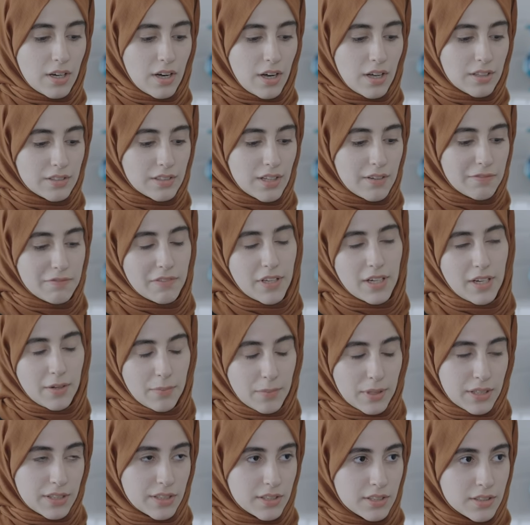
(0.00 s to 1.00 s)
anlam
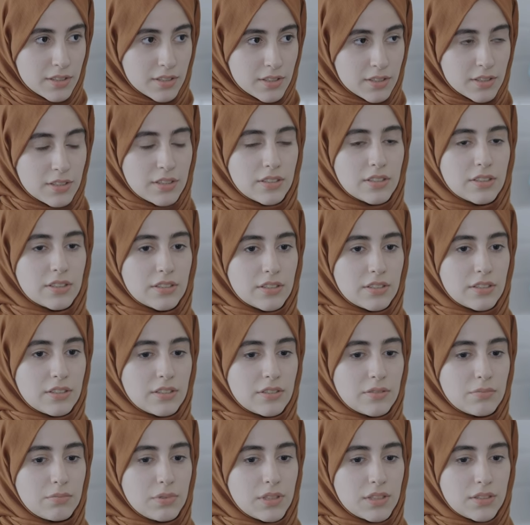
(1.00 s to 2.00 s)
veremedik.
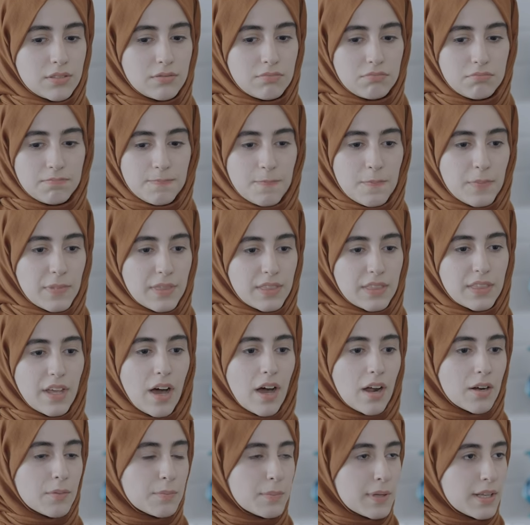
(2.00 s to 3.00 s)
Ee, bir
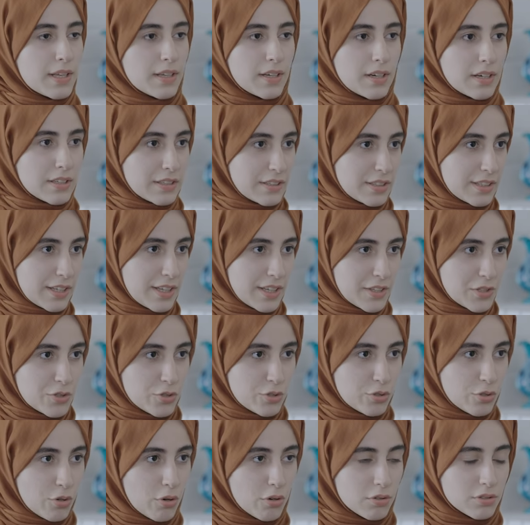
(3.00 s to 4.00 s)
darbe adı
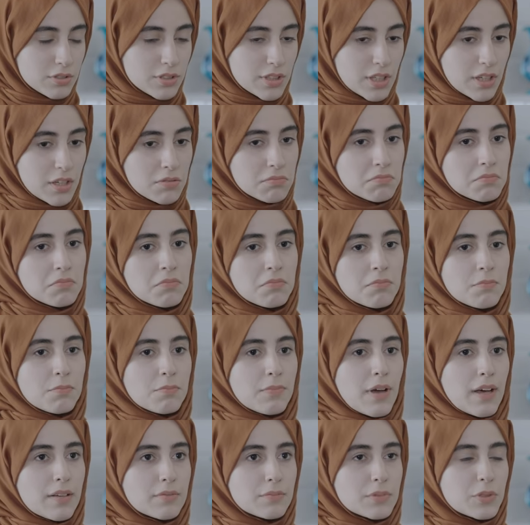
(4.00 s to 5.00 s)
geçiyor orada.
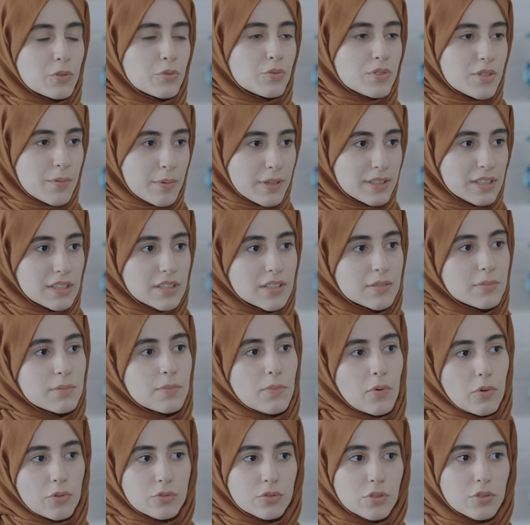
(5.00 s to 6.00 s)
Ben bir de o zaman dediğim
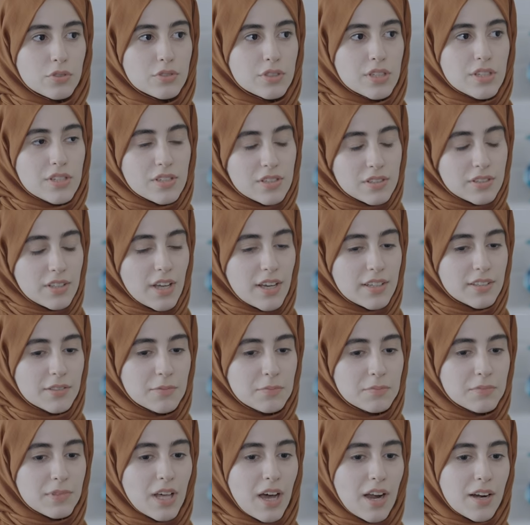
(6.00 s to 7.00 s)
gibi 14
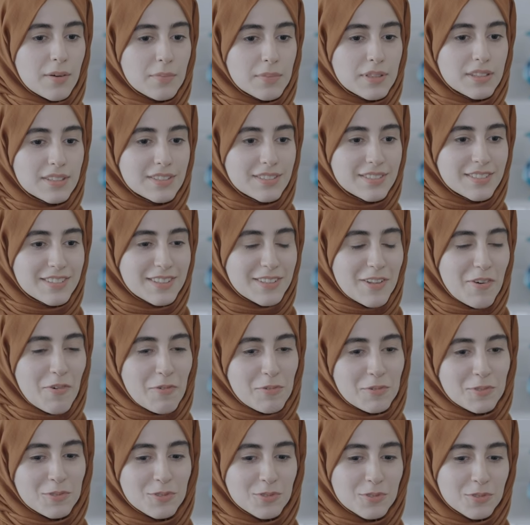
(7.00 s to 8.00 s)
yaşındaydım. Darbenin ne
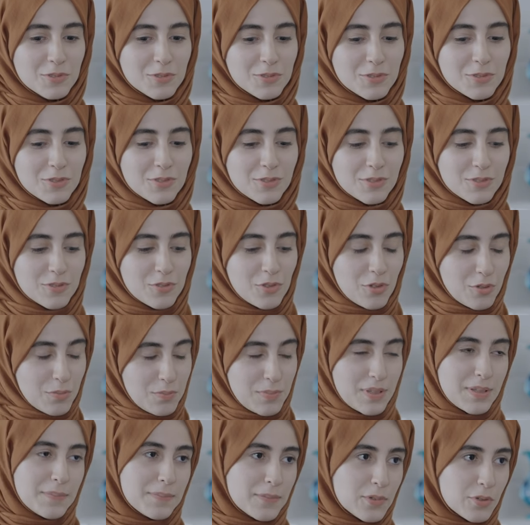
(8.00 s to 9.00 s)
olduğunu
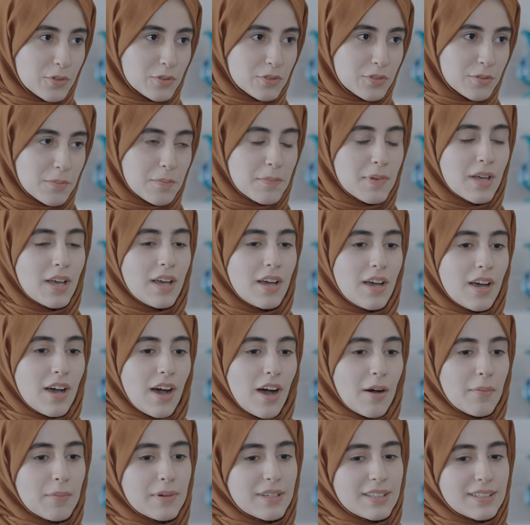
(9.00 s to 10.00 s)
çok bilmiyordum.
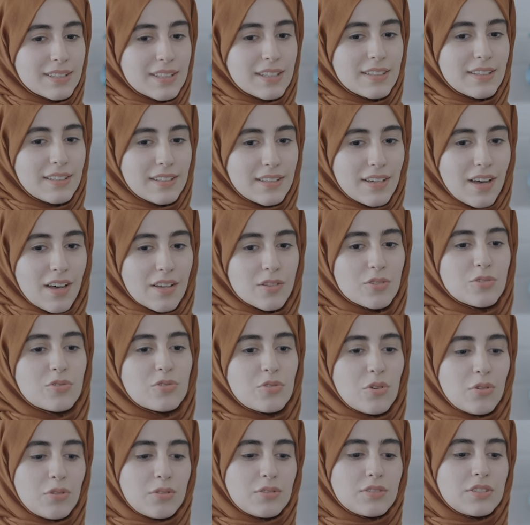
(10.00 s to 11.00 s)
Ama yine de az
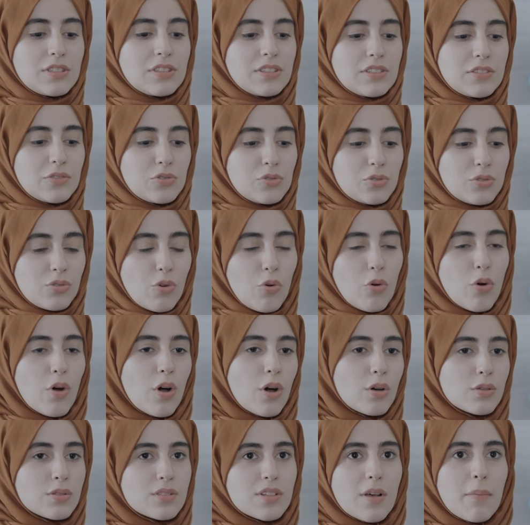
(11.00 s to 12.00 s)
çok e,
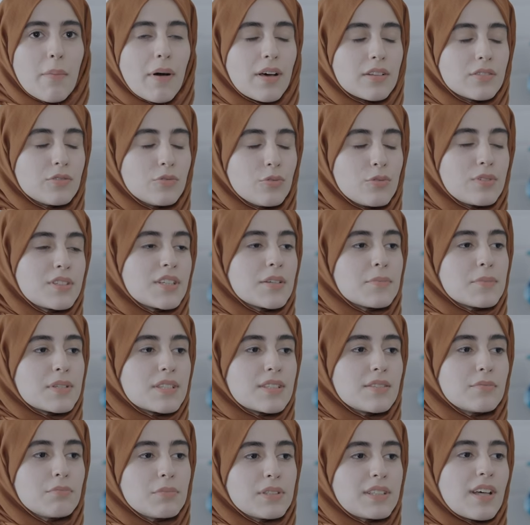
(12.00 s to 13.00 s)
o zaman
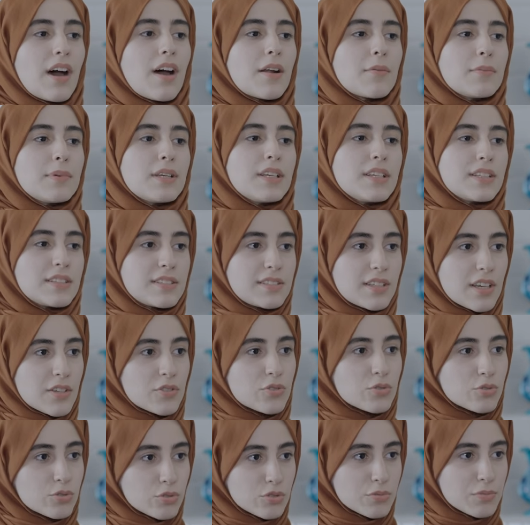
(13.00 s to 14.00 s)
ülkemizin bir darbeye
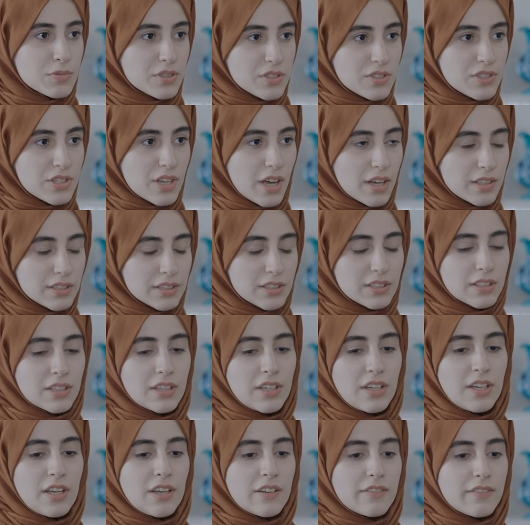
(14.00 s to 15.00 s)
ihtiyaç duymayacağını,
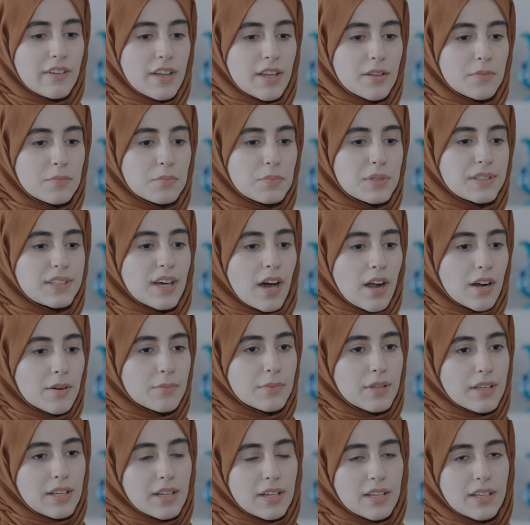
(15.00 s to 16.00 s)
ve bir
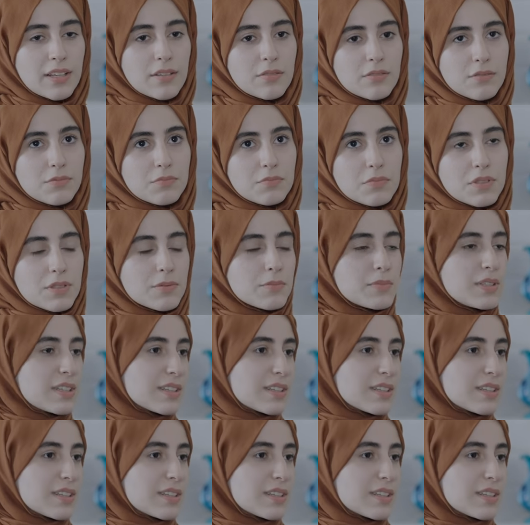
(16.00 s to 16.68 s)
darbeyle bizim